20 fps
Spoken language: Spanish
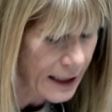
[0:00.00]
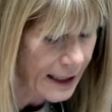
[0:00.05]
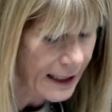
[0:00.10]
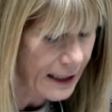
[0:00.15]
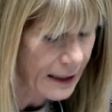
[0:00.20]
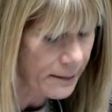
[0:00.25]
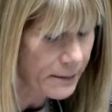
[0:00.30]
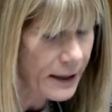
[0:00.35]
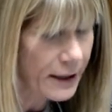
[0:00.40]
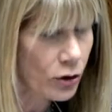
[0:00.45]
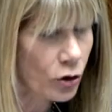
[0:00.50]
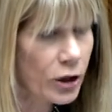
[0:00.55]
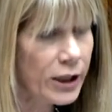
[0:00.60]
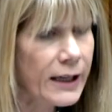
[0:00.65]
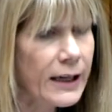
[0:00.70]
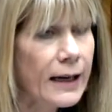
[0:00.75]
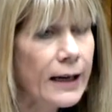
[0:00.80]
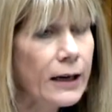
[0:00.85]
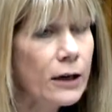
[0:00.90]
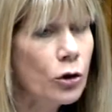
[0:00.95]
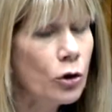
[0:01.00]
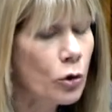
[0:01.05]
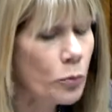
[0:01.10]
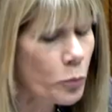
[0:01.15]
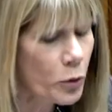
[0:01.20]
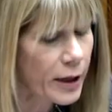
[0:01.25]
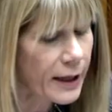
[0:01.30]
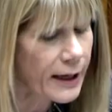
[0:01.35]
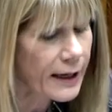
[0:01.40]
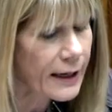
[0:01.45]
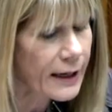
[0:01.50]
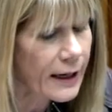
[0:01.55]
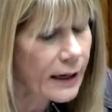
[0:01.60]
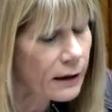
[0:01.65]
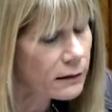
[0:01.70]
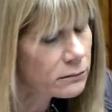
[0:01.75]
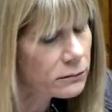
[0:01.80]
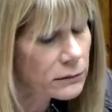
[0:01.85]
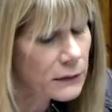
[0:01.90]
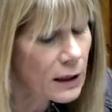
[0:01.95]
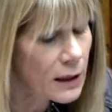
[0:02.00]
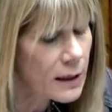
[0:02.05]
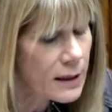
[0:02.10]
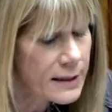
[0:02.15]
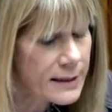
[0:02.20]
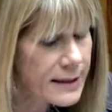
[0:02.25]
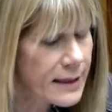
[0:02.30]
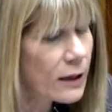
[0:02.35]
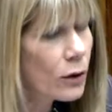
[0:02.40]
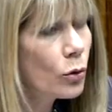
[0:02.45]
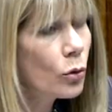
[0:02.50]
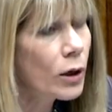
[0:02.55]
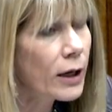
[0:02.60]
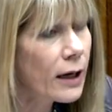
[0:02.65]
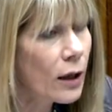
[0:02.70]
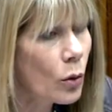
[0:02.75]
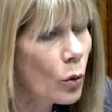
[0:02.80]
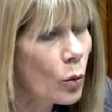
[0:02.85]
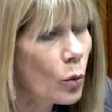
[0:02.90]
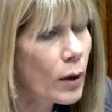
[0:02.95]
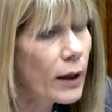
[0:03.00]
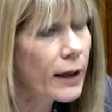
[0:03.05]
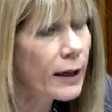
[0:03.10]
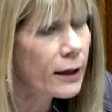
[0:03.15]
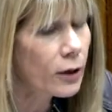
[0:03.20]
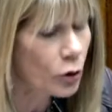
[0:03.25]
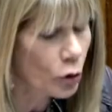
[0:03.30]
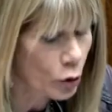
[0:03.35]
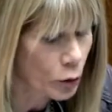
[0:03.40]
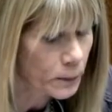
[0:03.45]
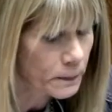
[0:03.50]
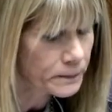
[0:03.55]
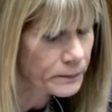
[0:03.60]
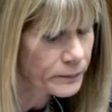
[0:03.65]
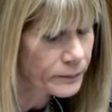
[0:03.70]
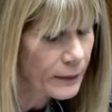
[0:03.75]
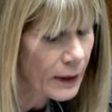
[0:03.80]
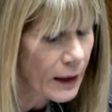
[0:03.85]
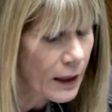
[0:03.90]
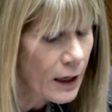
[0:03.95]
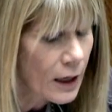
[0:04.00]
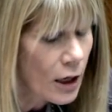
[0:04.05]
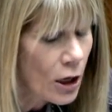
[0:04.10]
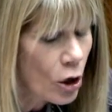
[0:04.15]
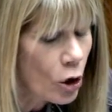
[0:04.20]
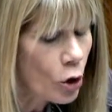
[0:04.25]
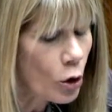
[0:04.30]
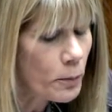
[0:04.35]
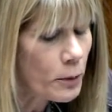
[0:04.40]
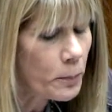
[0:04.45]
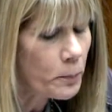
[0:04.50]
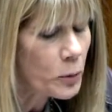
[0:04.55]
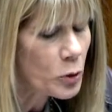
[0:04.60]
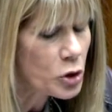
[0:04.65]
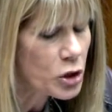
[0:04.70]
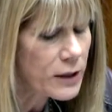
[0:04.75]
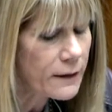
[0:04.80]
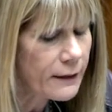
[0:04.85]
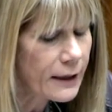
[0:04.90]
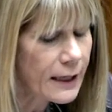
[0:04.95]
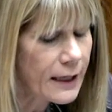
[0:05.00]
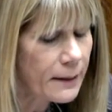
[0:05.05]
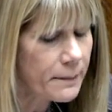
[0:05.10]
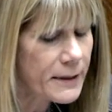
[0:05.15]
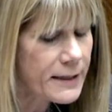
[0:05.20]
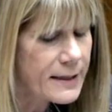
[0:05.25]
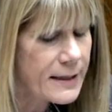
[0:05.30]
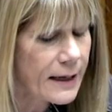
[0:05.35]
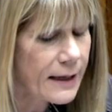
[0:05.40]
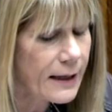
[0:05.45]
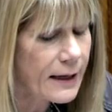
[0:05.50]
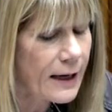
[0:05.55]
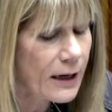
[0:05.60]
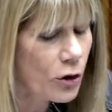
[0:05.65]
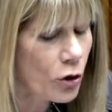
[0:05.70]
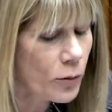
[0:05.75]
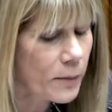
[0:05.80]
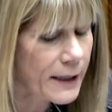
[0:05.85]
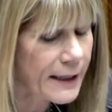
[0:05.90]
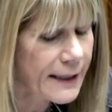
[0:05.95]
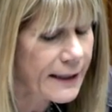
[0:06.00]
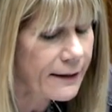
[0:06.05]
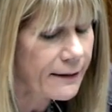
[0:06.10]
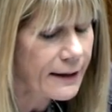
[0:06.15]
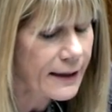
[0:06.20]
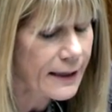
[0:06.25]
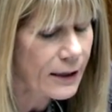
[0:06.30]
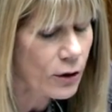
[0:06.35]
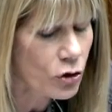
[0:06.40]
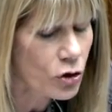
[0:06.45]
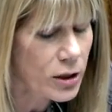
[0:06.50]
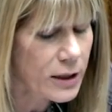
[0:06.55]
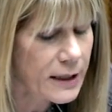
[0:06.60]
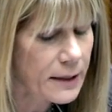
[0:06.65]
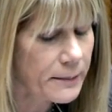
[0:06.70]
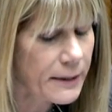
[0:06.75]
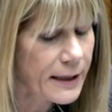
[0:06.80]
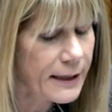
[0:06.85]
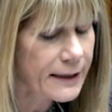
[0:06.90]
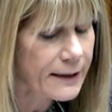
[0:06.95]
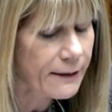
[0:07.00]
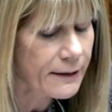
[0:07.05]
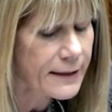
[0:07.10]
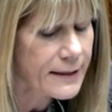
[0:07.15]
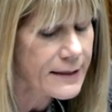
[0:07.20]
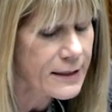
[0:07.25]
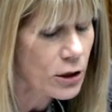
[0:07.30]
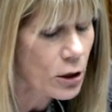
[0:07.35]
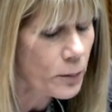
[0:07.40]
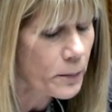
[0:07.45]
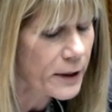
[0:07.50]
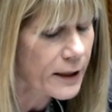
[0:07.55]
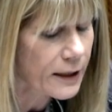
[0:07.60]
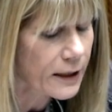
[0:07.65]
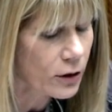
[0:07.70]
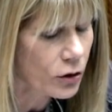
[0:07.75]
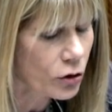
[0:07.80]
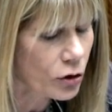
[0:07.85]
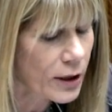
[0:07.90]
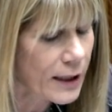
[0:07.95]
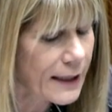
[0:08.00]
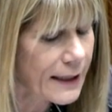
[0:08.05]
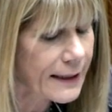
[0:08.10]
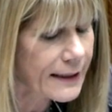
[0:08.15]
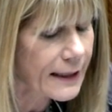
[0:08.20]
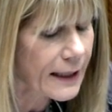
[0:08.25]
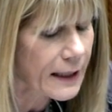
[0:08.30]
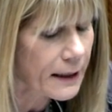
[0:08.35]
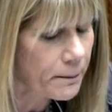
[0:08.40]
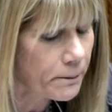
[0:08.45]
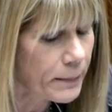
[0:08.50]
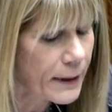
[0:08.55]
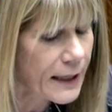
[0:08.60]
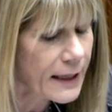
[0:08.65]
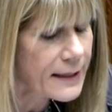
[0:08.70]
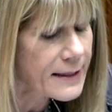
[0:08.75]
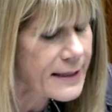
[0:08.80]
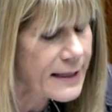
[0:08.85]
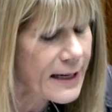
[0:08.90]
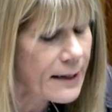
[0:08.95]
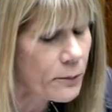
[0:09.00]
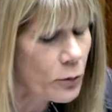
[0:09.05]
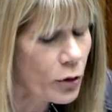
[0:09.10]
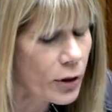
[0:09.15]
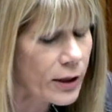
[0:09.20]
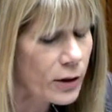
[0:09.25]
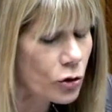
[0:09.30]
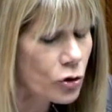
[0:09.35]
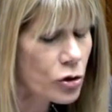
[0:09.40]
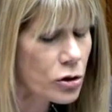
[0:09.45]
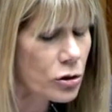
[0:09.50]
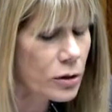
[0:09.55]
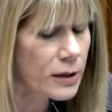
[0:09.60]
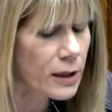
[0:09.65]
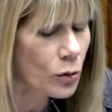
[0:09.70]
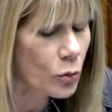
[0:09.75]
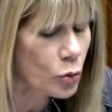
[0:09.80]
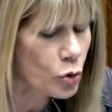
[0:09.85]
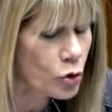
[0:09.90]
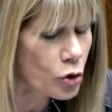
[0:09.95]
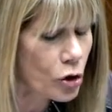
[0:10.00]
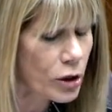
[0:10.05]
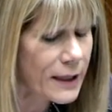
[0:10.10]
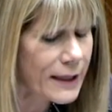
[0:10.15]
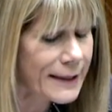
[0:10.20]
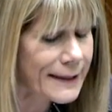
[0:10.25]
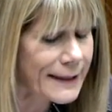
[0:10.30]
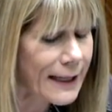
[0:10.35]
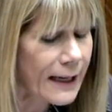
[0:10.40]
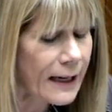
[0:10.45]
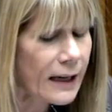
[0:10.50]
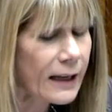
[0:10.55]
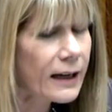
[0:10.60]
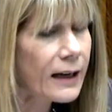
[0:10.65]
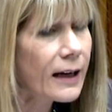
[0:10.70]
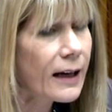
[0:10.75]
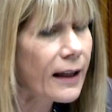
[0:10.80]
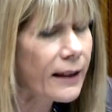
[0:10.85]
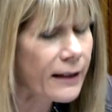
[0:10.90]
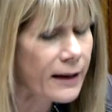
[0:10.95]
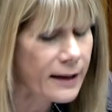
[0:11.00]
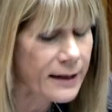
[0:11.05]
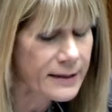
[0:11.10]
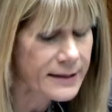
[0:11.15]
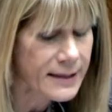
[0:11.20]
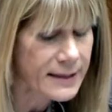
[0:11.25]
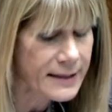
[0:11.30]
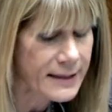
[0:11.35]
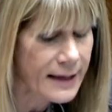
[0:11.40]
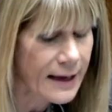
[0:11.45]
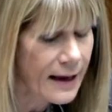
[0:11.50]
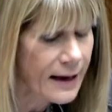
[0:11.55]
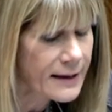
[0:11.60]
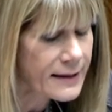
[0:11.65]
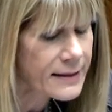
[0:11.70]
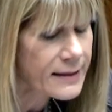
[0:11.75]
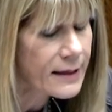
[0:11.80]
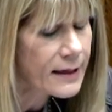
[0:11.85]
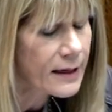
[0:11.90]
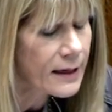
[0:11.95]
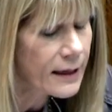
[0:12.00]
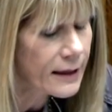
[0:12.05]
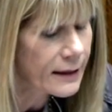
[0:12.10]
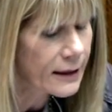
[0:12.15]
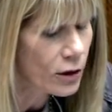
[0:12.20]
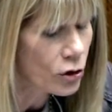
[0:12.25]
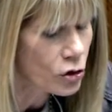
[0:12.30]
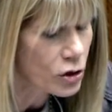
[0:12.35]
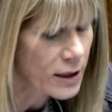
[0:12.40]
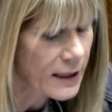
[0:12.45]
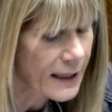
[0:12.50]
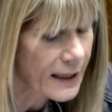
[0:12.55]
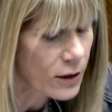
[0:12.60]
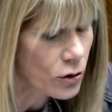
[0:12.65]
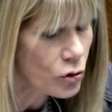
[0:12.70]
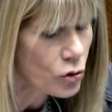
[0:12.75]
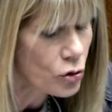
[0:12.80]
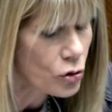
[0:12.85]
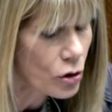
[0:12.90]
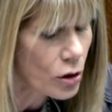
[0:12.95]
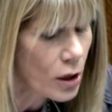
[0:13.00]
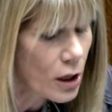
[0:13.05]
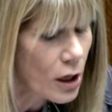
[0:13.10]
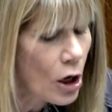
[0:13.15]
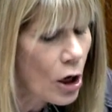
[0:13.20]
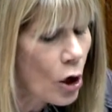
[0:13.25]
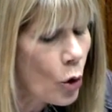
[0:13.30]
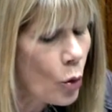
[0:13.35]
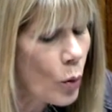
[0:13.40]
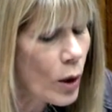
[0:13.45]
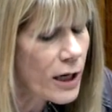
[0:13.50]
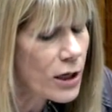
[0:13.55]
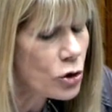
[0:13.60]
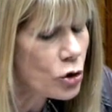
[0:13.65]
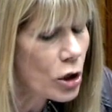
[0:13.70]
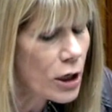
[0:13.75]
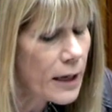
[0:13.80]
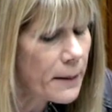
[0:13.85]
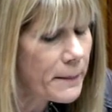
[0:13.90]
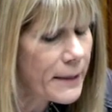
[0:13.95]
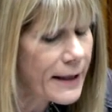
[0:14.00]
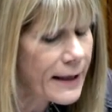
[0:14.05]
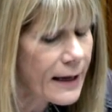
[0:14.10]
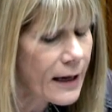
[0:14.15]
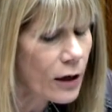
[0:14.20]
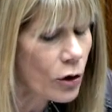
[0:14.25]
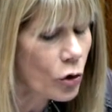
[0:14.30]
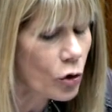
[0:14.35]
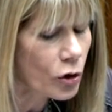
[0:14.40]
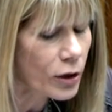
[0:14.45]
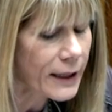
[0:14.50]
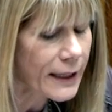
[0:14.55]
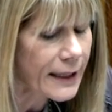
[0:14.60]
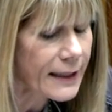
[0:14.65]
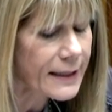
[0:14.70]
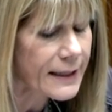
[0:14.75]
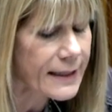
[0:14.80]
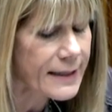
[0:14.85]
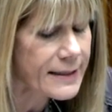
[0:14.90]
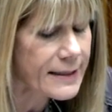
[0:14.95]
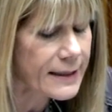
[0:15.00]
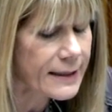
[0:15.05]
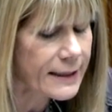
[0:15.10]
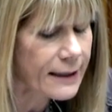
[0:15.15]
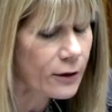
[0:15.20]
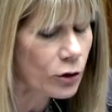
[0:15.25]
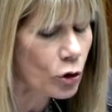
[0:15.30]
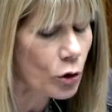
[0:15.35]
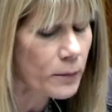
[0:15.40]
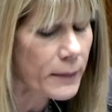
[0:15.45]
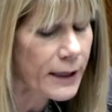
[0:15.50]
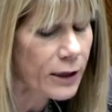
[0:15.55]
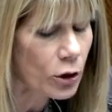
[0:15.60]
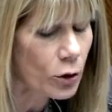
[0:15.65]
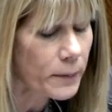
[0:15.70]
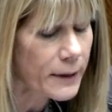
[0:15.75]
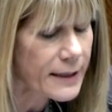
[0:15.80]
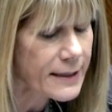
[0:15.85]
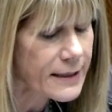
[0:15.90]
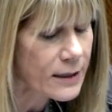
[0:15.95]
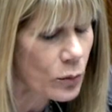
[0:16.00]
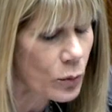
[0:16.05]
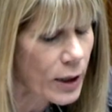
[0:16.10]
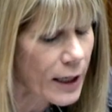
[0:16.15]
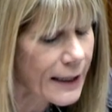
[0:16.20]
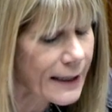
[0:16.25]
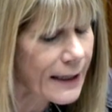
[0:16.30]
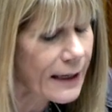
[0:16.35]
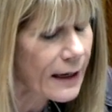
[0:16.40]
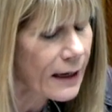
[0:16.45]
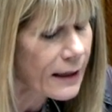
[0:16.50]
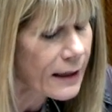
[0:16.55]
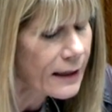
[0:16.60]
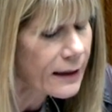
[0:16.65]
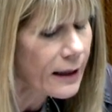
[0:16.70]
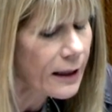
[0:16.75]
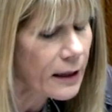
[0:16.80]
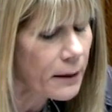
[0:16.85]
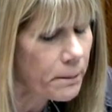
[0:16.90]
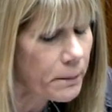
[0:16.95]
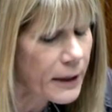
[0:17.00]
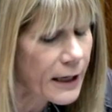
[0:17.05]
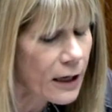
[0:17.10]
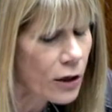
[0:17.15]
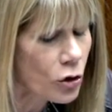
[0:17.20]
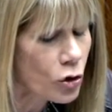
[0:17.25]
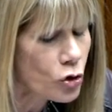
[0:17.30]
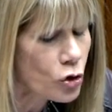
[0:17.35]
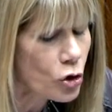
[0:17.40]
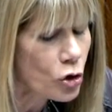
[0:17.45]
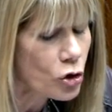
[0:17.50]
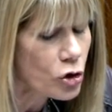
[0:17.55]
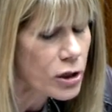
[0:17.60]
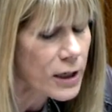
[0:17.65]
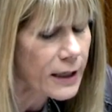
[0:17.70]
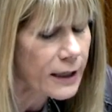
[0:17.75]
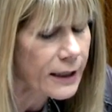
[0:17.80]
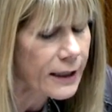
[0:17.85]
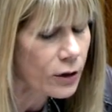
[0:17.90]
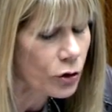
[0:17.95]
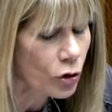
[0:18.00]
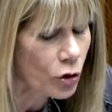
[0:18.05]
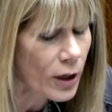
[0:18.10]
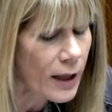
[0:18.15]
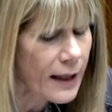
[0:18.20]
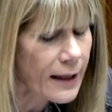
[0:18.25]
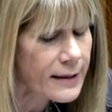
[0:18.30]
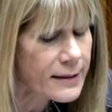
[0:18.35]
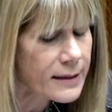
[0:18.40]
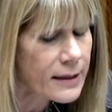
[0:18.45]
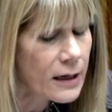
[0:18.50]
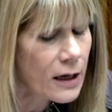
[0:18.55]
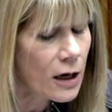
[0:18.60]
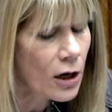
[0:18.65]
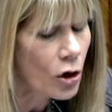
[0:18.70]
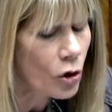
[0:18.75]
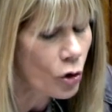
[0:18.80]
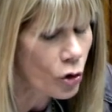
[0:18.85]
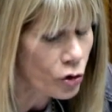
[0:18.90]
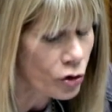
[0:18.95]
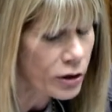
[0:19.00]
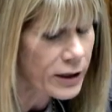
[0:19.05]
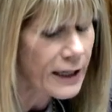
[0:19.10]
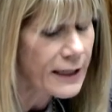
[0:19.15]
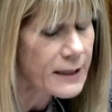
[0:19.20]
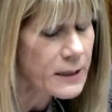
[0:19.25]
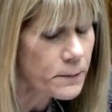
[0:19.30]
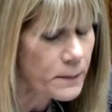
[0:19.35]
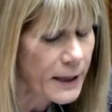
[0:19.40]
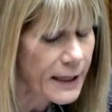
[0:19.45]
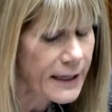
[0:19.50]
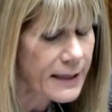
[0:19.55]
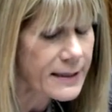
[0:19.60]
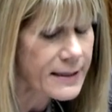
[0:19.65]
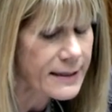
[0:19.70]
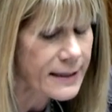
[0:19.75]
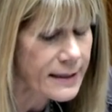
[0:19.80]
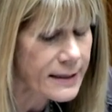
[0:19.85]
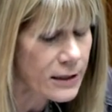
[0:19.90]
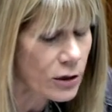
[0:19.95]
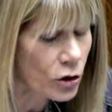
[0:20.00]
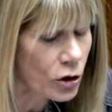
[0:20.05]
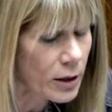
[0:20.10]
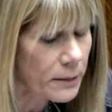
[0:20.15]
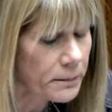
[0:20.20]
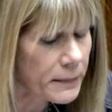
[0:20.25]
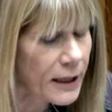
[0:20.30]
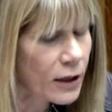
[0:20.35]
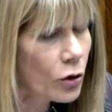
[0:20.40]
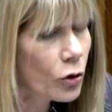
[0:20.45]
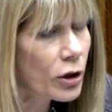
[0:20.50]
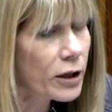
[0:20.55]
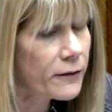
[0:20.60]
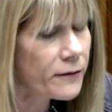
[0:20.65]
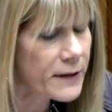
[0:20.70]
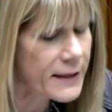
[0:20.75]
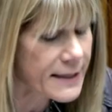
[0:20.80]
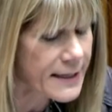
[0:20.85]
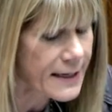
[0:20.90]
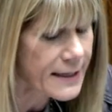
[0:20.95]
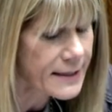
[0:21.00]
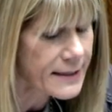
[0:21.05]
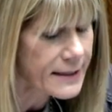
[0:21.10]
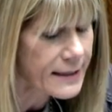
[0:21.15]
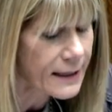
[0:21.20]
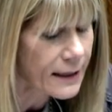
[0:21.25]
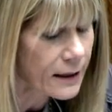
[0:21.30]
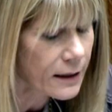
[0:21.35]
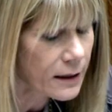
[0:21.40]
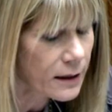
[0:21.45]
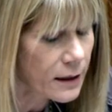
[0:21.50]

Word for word: que la mayoría no puede ganar. Sin lugar a duda, no. ¿Cómo es posible que a pesar de las normativas y los sistemas establecidos para gestionar listas de espera, sigamos dando discusiones tan alejadas de las necesidades de los chilenos? ¿Cuáles son las medidas concretas que se están tomando para asegurar que las listas de espera no solo sean gestionadas con transparencia, sino también con eficiencia?